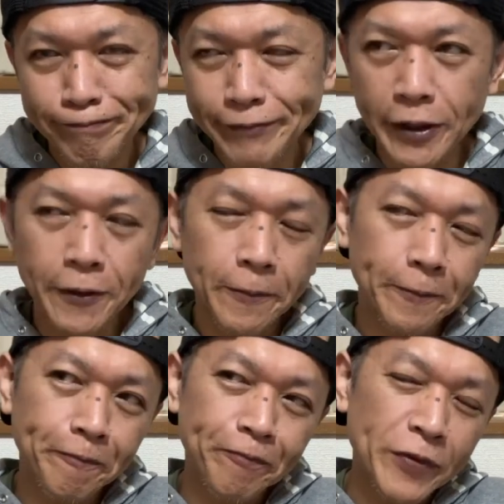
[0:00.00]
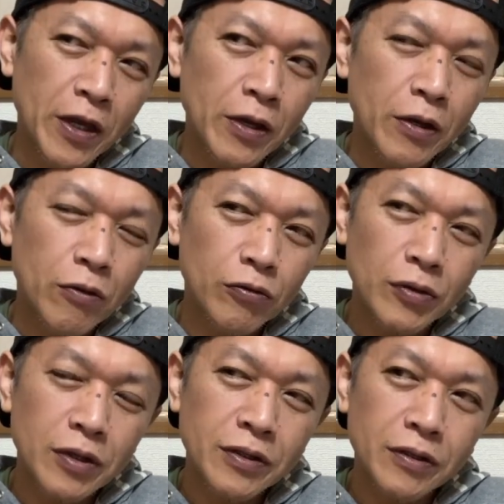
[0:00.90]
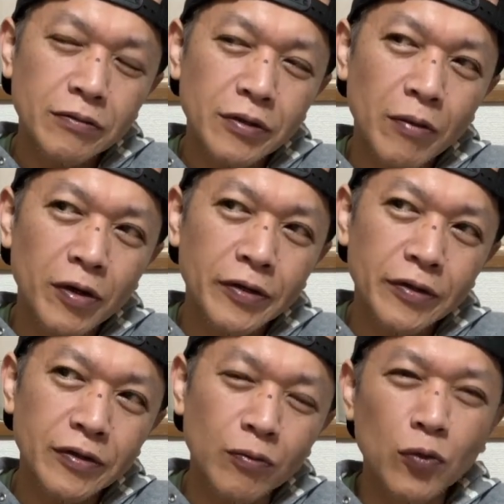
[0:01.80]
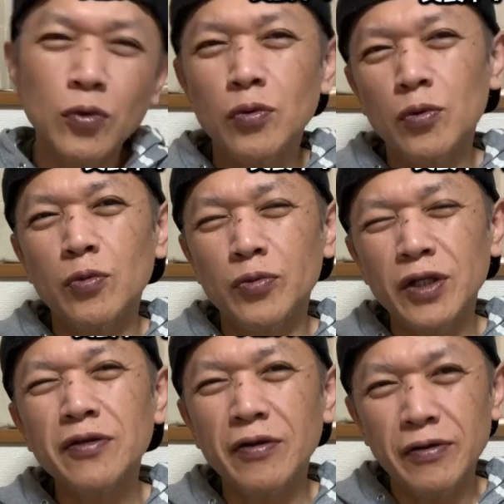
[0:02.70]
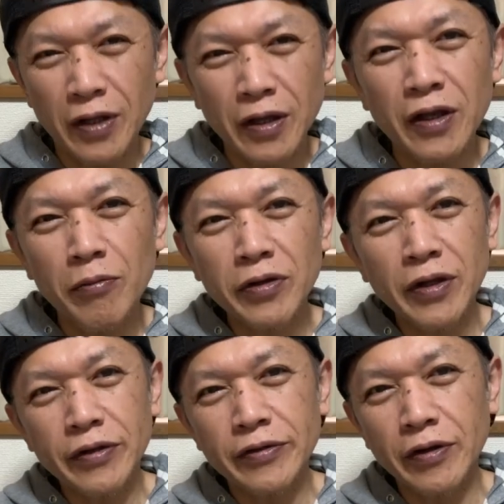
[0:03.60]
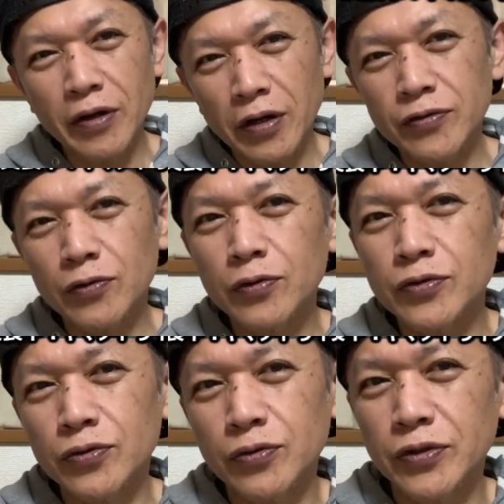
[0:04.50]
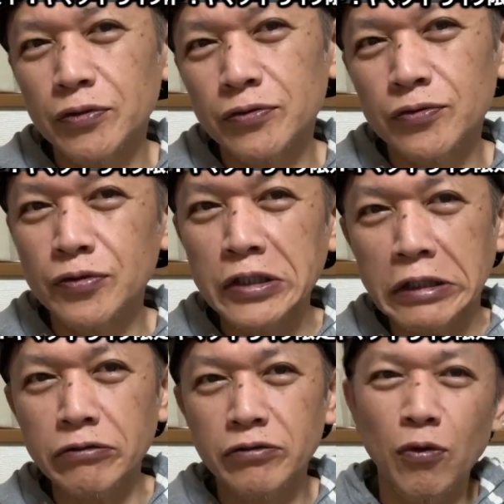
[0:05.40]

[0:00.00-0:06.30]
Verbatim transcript: で、このあたりの山田さん、もうもう皆さんね、山田さんがすごい商品をお作りになる、